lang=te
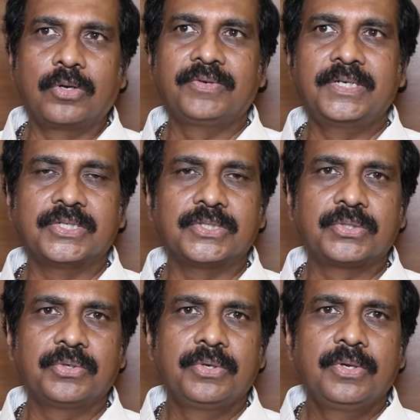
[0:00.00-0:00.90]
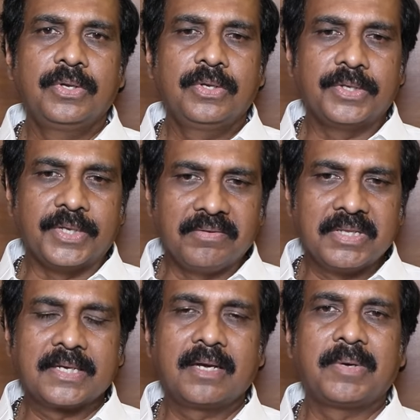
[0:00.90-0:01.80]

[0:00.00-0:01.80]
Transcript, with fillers: మోటివేట్ చేస్తూ ఏ విధంగా